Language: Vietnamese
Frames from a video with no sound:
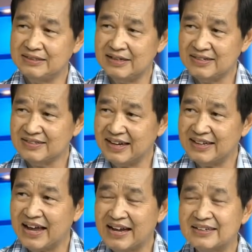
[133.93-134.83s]
trang sách
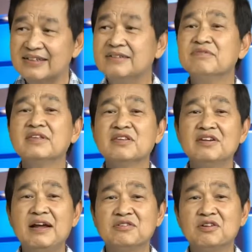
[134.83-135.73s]
khác đó nó
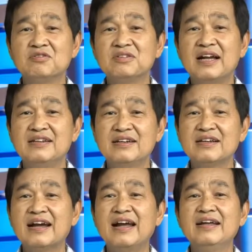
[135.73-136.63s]
đều cho chúng ta
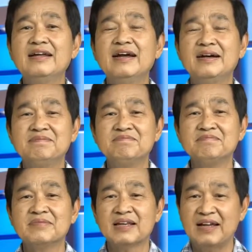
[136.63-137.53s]
những cái
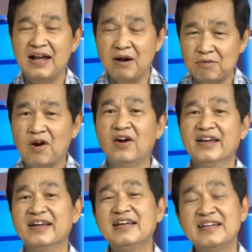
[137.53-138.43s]
học hỏi,
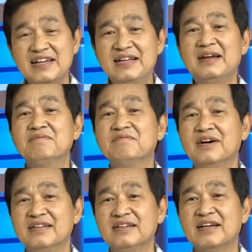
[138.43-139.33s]
cái kinh nghiệm
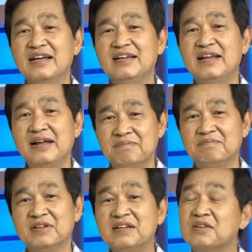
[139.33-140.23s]
và những cái điểm
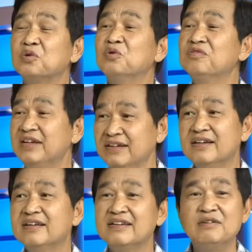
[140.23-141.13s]
rất là thú vị
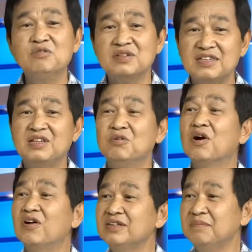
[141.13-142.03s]
nếu chúng ta chịu
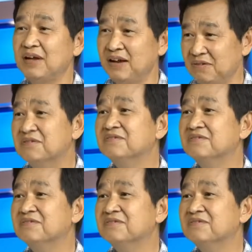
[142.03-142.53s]
khó tìm hiểu.